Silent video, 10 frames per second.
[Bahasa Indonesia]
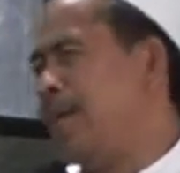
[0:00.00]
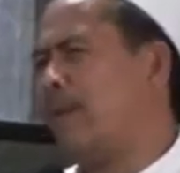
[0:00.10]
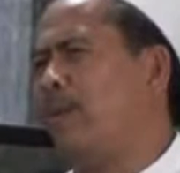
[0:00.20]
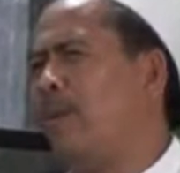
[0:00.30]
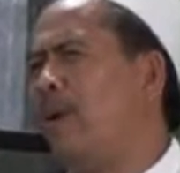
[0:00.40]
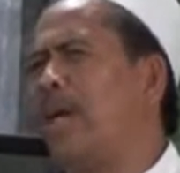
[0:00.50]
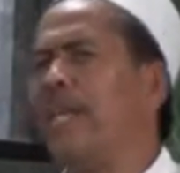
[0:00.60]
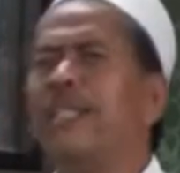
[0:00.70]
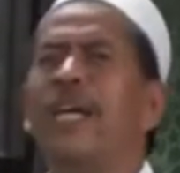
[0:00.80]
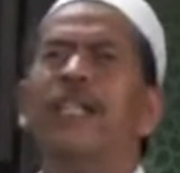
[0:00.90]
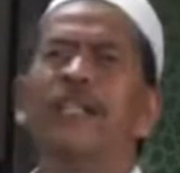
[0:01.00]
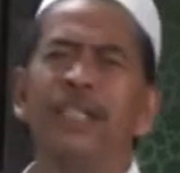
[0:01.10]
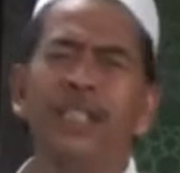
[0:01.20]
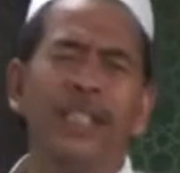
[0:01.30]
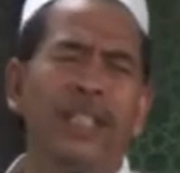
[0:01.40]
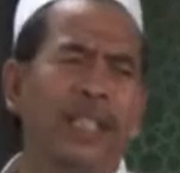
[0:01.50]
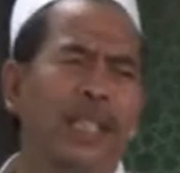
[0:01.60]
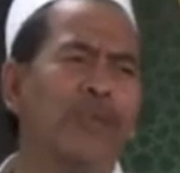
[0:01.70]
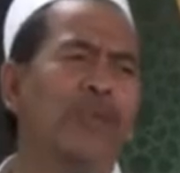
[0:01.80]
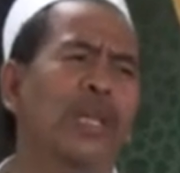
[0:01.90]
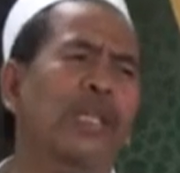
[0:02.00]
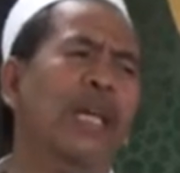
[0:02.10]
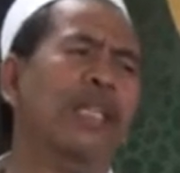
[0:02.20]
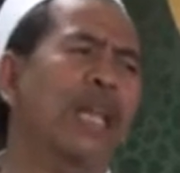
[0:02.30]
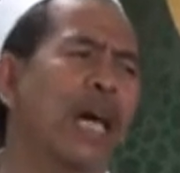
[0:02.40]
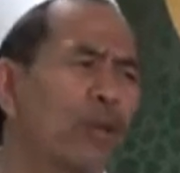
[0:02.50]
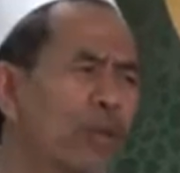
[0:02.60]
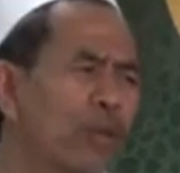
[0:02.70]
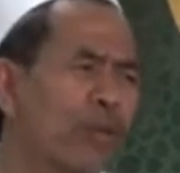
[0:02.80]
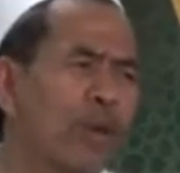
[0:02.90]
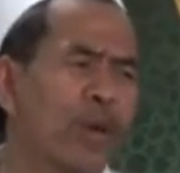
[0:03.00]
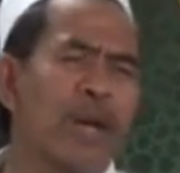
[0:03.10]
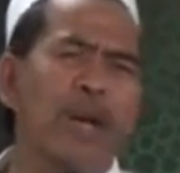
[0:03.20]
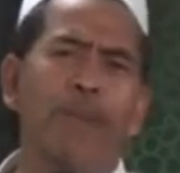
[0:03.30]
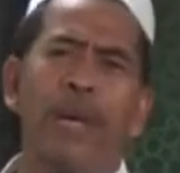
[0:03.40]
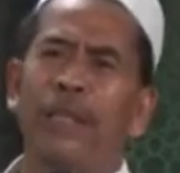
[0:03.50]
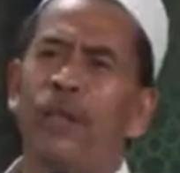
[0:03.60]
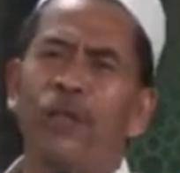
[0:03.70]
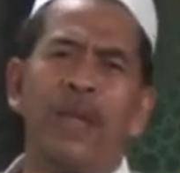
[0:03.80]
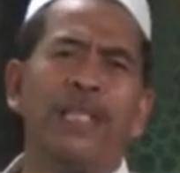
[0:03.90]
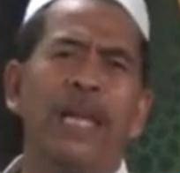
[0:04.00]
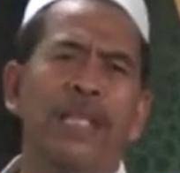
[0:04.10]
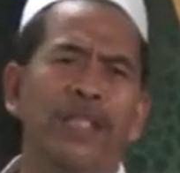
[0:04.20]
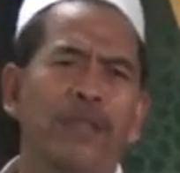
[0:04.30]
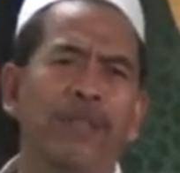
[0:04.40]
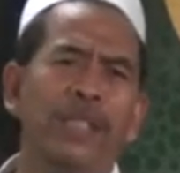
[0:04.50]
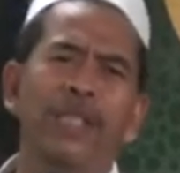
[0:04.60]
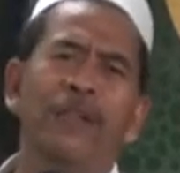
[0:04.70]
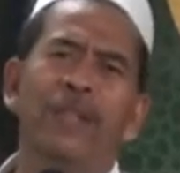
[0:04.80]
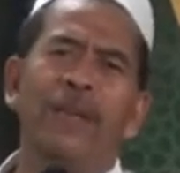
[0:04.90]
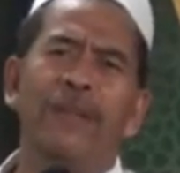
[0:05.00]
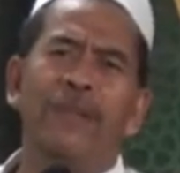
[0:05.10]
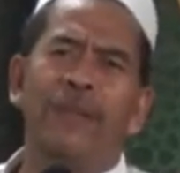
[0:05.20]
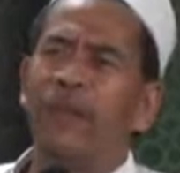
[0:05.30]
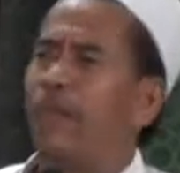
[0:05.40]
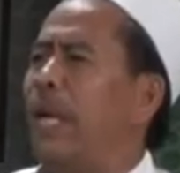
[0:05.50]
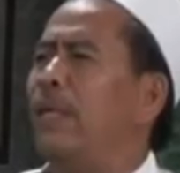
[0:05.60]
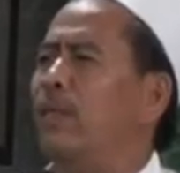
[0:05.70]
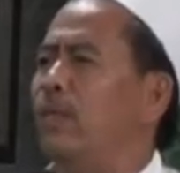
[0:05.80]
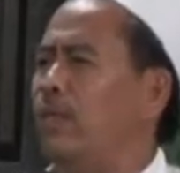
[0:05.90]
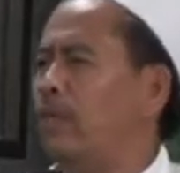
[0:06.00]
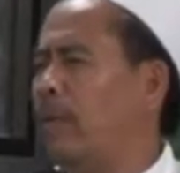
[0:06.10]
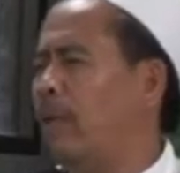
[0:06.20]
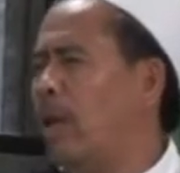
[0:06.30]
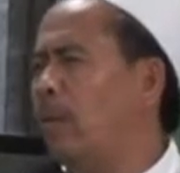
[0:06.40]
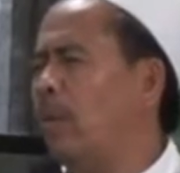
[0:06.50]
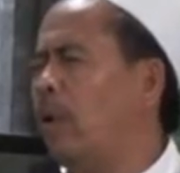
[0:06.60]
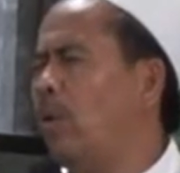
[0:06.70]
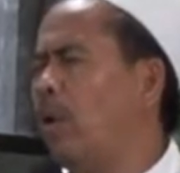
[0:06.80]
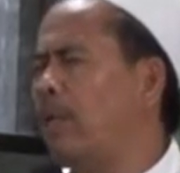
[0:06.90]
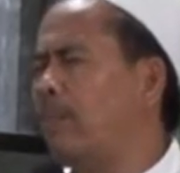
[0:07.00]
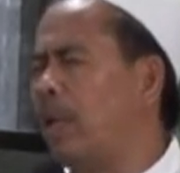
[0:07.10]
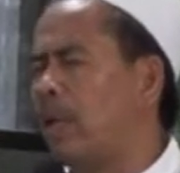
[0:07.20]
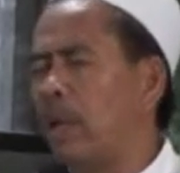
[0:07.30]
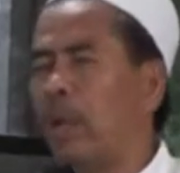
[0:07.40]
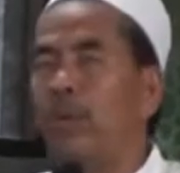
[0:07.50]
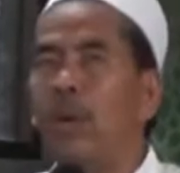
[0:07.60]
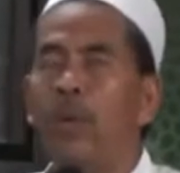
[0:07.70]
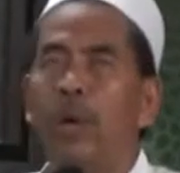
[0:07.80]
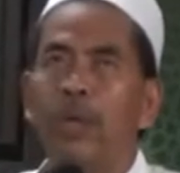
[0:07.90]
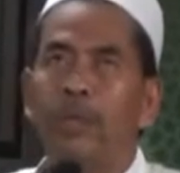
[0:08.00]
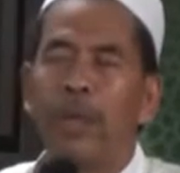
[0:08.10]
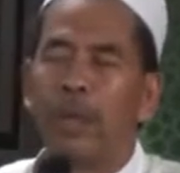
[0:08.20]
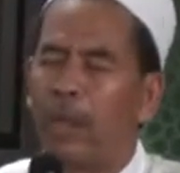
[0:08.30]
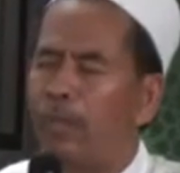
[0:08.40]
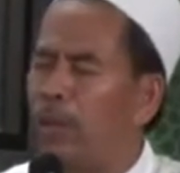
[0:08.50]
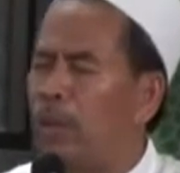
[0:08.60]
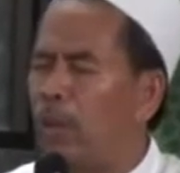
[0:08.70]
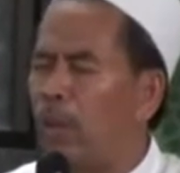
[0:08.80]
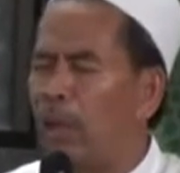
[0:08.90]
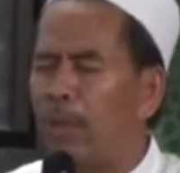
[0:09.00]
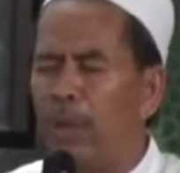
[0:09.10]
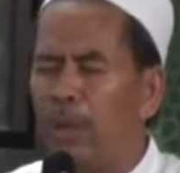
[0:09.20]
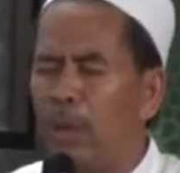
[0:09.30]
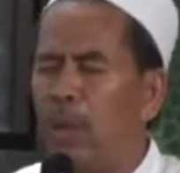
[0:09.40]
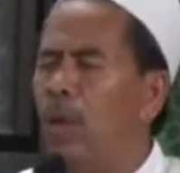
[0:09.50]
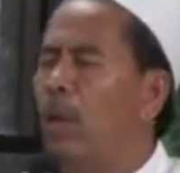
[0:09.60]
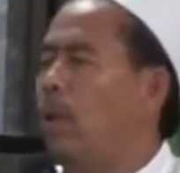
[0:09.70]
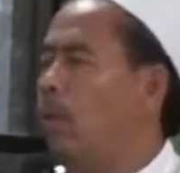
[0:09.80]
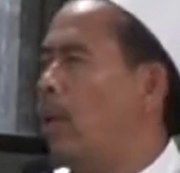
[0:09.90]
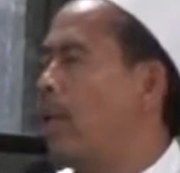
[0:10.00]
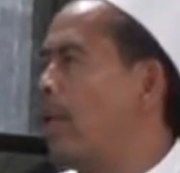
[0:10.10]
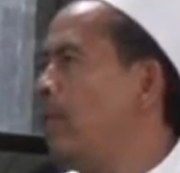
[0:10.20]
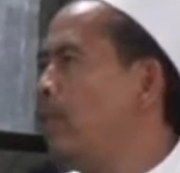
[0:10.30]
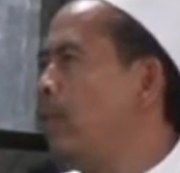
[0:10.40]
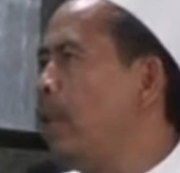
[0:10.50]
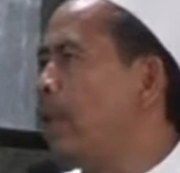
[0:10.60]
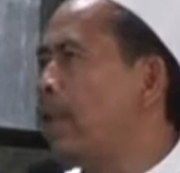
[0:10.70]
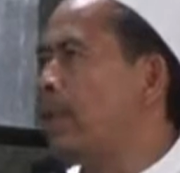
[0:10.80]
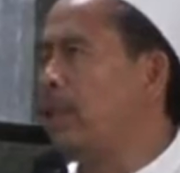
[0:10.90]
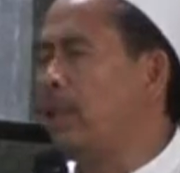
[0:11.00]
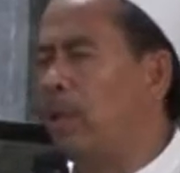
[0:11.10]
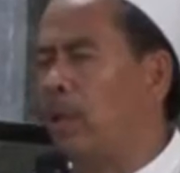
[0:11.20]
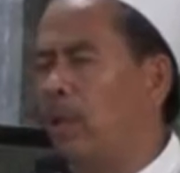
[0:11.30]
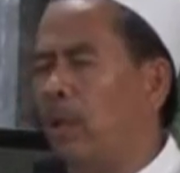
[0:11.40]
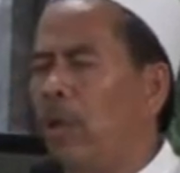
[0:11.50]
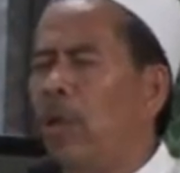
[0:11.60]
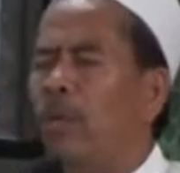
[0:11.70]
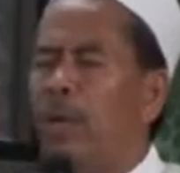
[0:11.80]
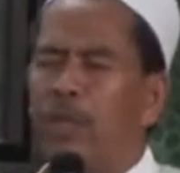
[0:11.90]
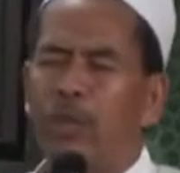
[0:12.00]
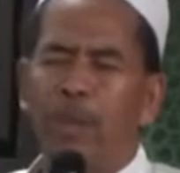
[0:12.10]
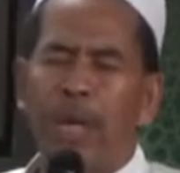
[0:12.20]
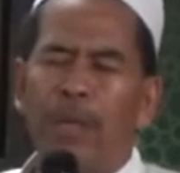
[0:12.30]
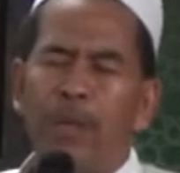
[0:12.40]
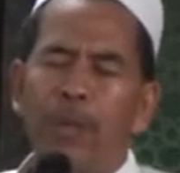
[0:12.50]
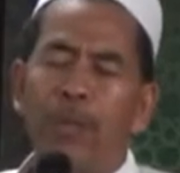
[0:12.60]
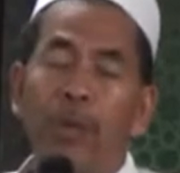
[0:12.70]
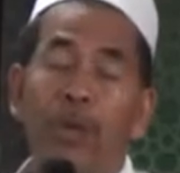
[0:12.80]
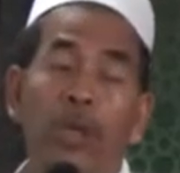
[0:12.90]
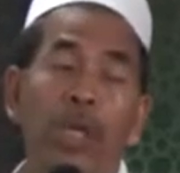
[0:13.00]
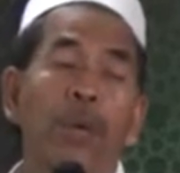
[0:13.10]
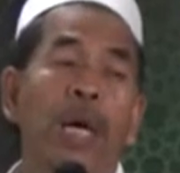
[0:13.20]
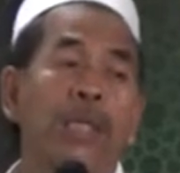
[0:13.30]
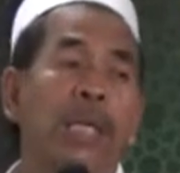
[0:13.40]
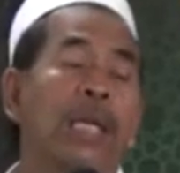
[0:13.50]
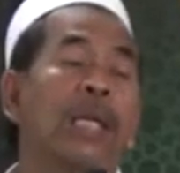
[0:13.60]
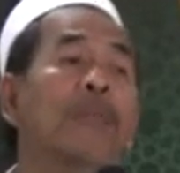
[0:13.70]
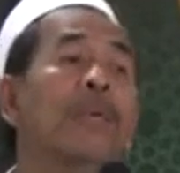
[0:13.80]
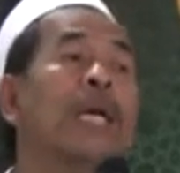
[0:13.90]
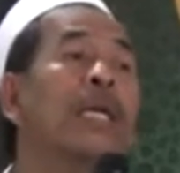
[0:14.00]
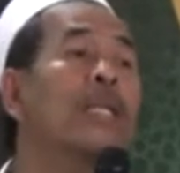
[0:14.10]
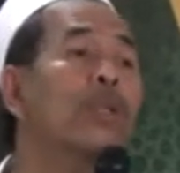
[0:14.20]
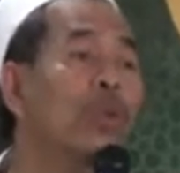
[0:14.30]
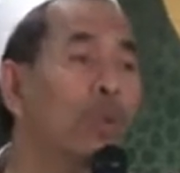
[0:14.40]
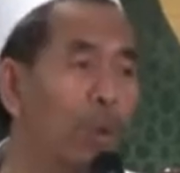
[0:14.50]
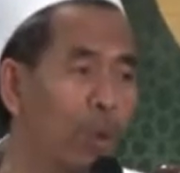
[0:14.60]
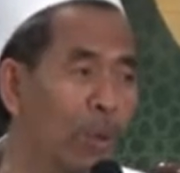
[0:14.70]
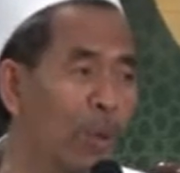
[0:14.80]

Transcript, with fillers: kulo kali santri nek mujadah dalu bakdo salat tahajud mesti niku tak pandu Allahu Akbar Allahu Akbar kabiro kabiro walhamdulillahi kasiro wa subhanallahi bukro tau wa asilah nembe agek ndonga